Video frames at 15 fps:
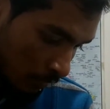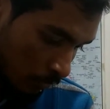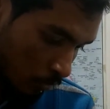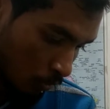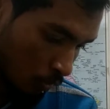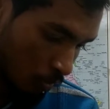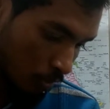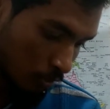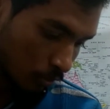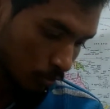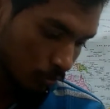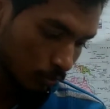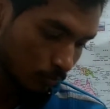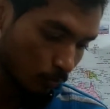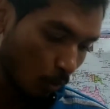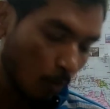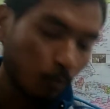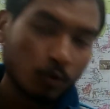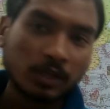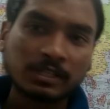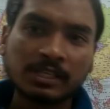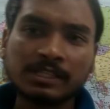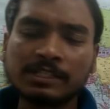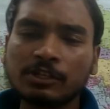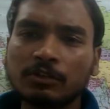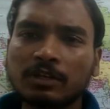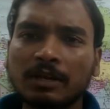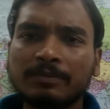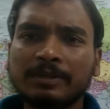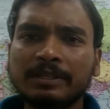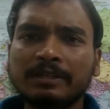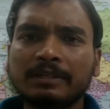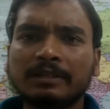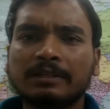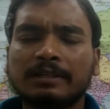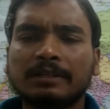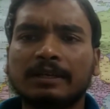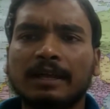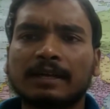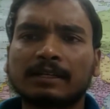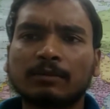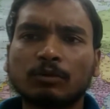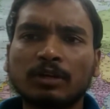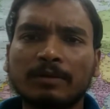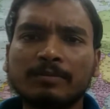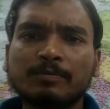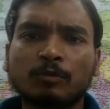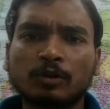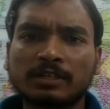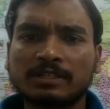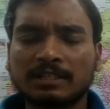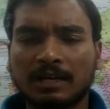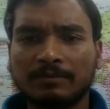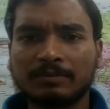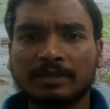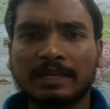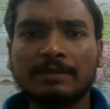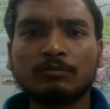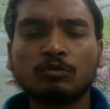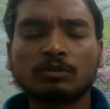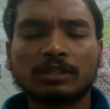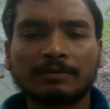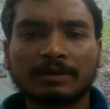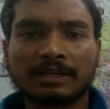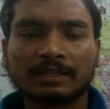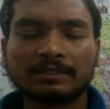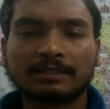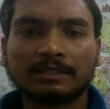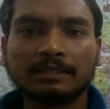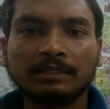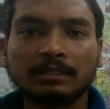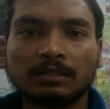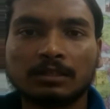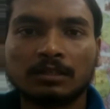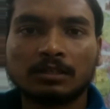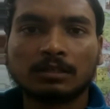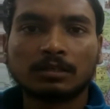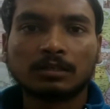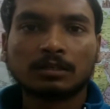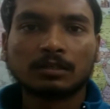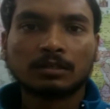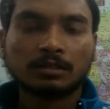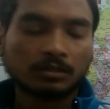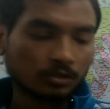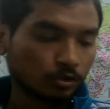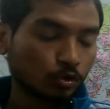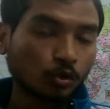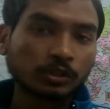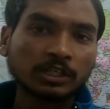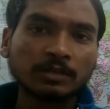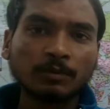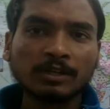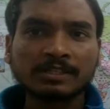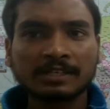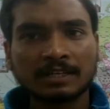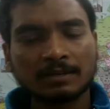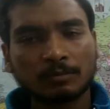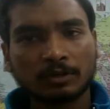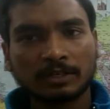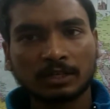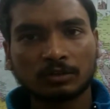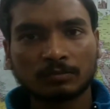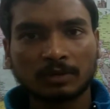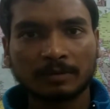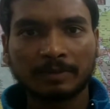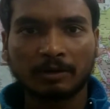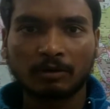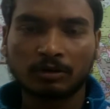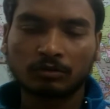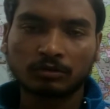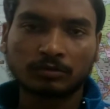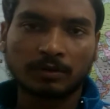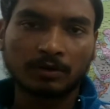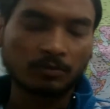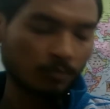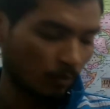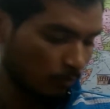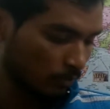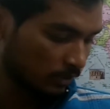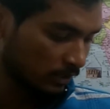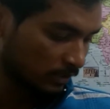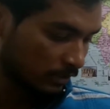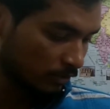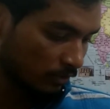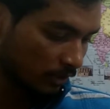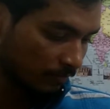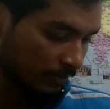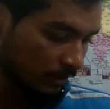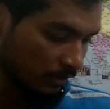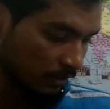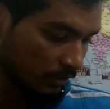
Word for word: ভূগোল পপুলেশন জিওগ্রাফির একটা বই আমি পড়েছিলাম এই মুহূর্তে আমার কাছে নেই জ্যোতির্ময় সেনের বইটা তোমরা ব্যবহার করতে পারো পপুলেশন জিওগ্রাফি